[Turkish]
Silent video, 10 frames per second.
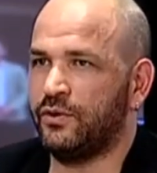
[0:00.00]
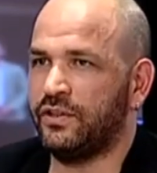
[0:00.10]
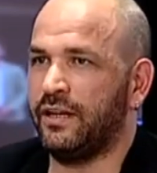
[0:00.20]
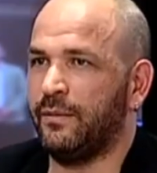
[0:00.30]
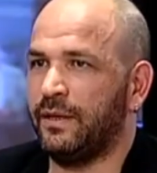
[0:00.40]

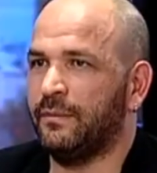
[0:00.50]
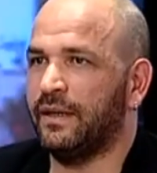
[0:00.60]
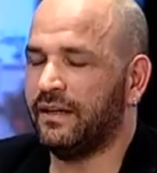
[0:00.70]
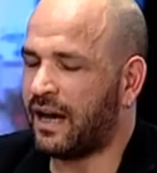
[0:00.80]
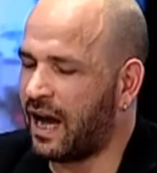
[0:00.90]
İşte ne bileyim
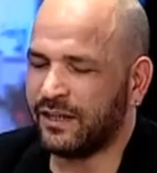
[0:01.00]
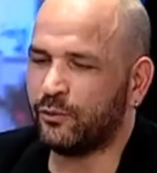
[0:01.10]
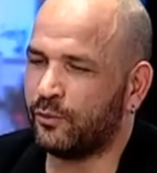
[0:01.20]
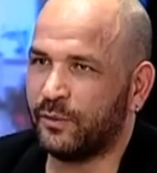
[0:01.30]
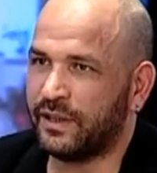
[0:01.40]
hangi
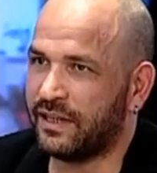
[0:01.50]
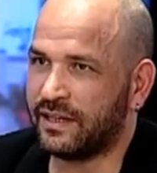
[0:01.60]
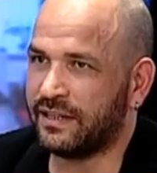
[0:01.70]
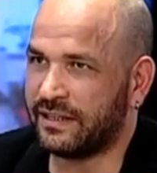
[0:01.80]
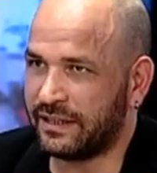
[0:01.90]
topluma
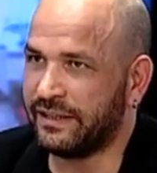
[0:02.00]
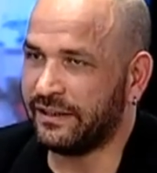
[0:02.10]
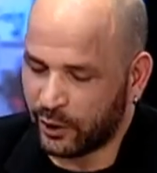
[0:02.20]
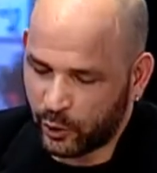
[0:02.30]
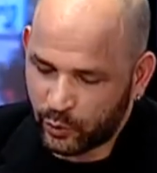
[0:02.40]
giderseniz gidin